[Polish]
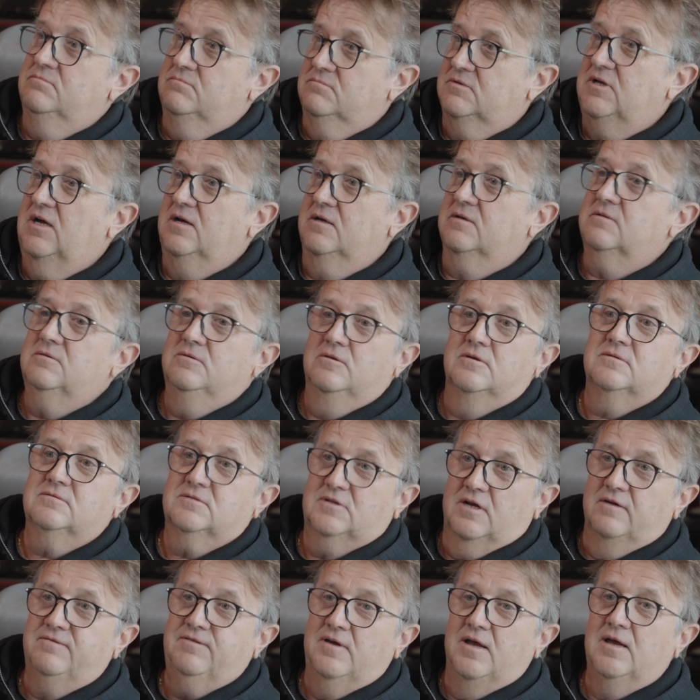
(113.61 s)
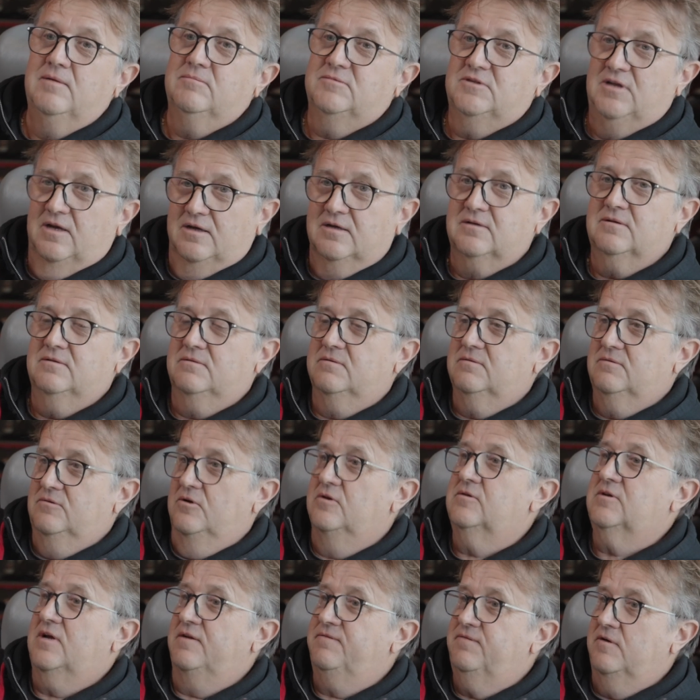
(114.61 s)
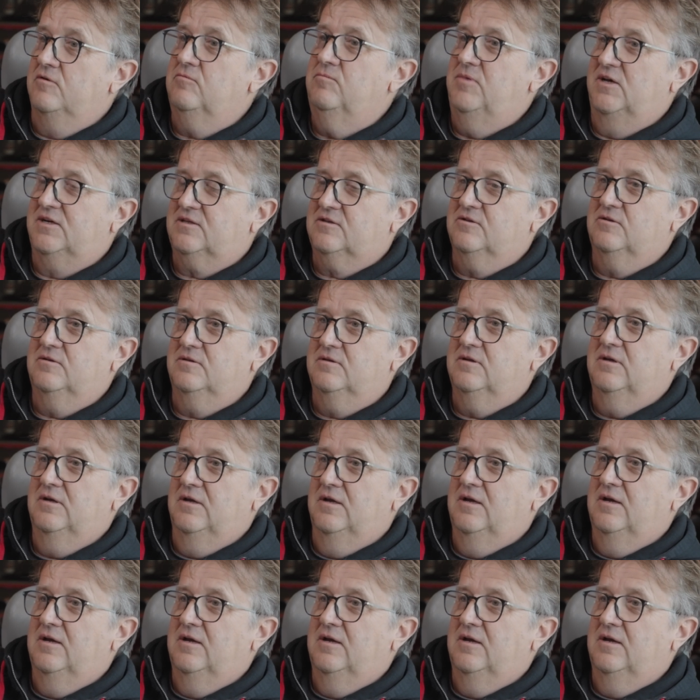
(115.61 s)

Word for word: Tak, no z Rafałem tak. No Rafał Marton,